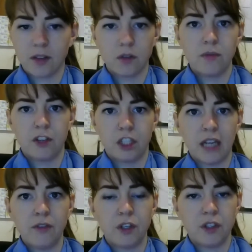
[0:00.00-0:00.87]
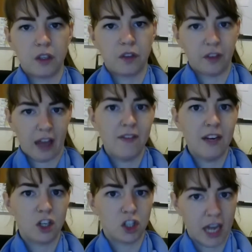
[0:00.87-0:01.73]
gesundem Verstand würde sich
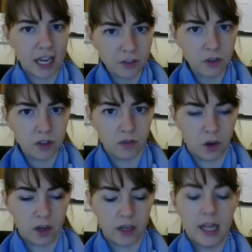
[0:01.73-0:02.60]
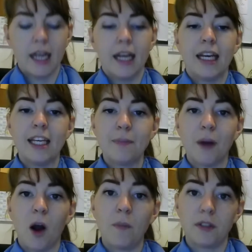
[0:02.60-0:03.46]
freiwillig schlecht fühlen wollen? Ich
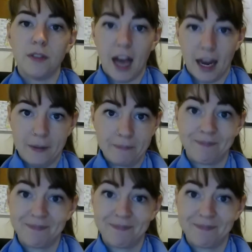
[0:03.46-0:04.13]
behaupte, wir alle.